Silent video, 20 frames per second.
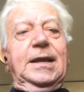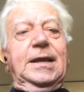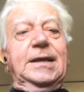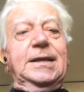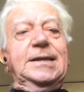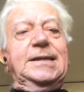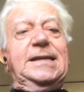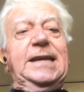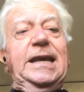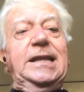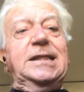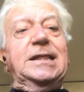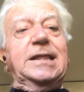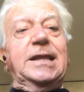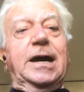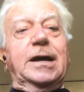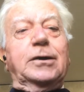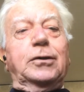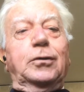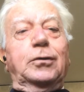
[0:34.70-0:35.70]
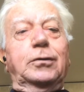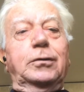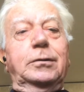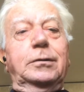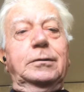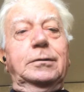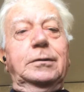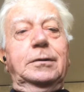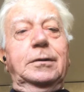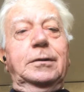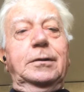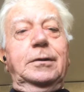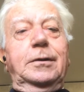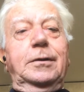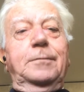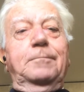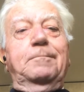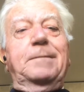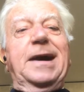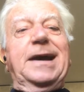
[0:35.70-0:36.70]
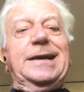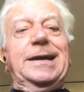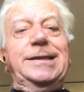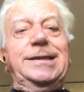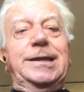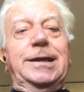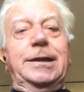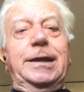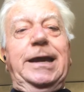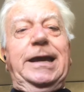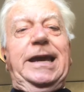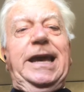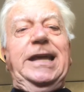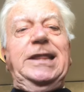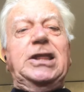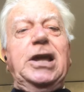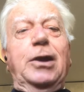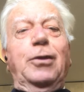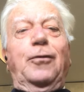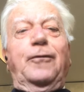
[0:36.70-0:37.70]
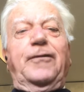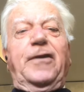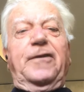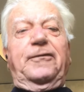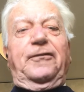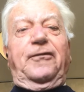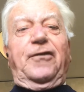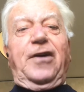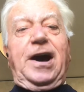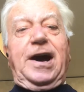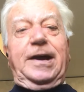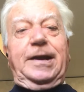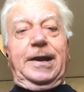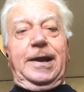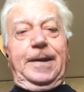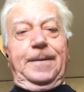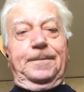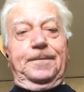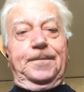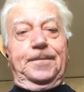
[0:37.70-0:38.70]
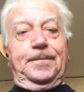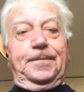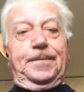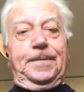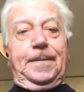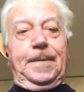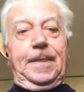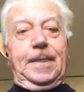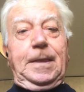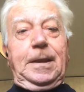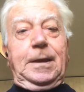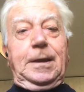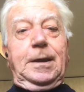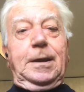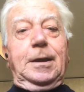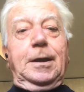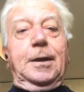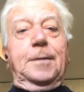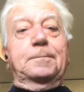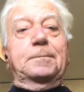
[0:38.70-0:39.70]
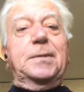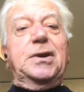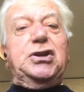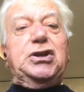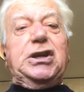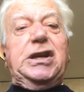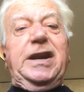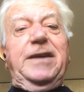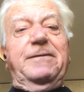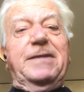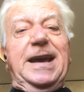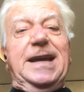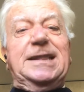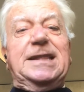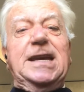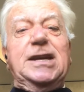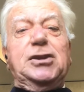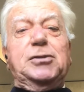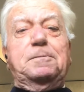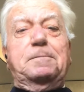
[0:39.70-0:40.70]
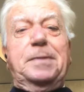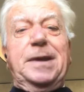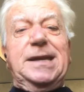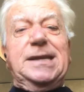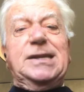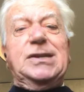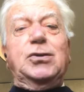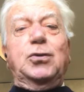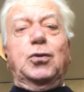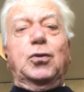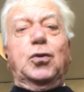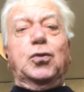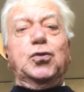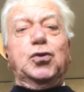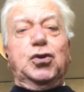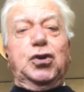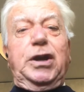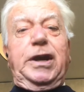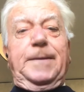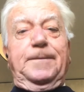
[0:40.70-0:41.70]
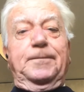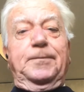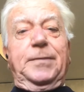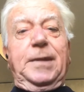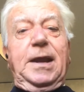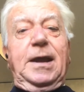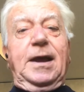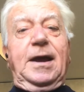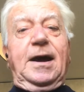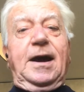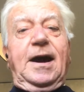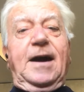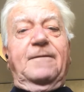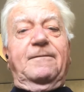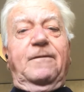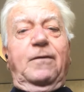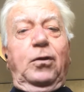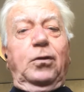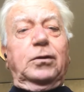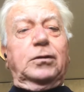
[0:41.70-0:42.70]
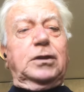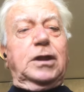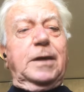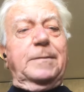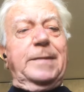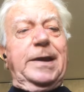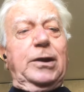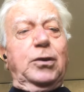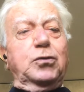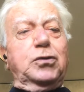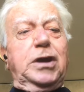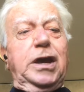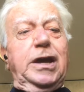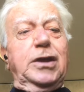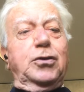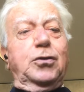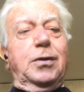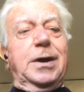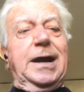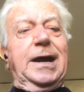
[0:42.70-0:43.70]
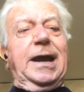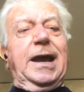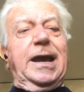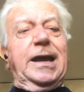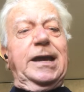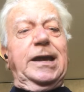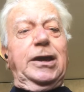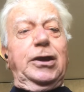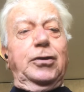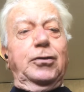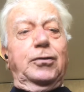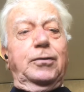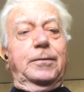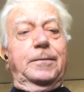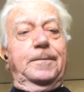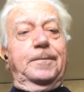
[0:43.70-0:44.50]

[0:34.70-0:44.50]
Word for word: Sindaco, ma che, chi te lo fa fare? Mi scrivete spesso così, a volte me lo chiedo anche io.